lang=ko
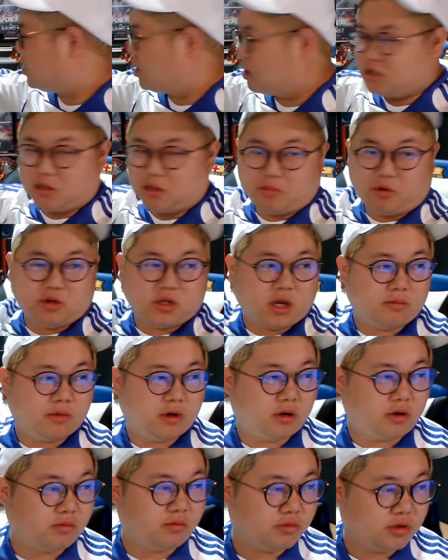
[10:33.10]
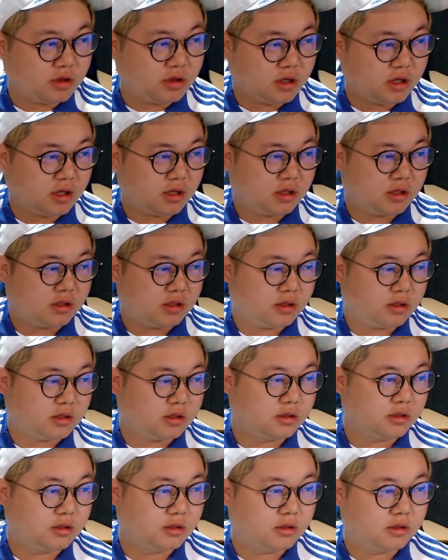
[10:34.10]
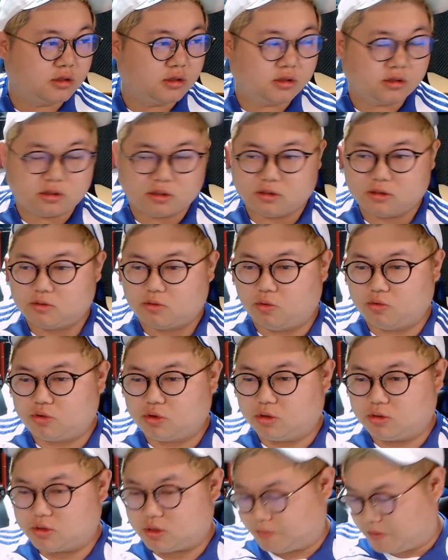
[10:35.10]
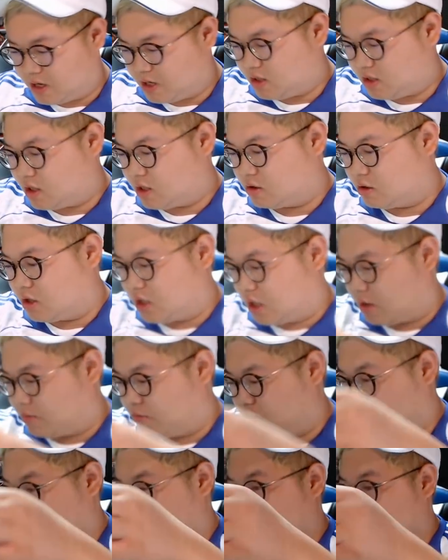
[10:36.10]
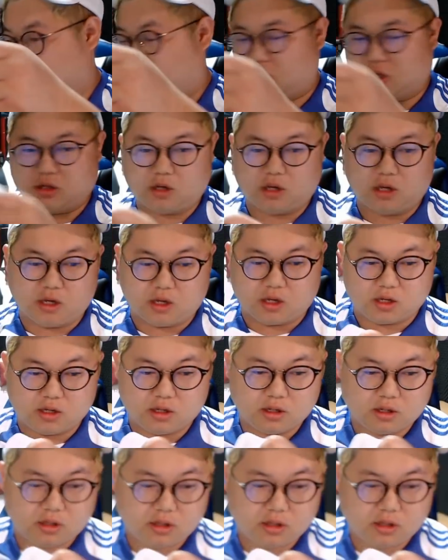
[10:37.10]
그러니까 이제 뭐냐면 여러분들이 그 꼭 스페인이나 여행 가보셨으면 좋겠는 게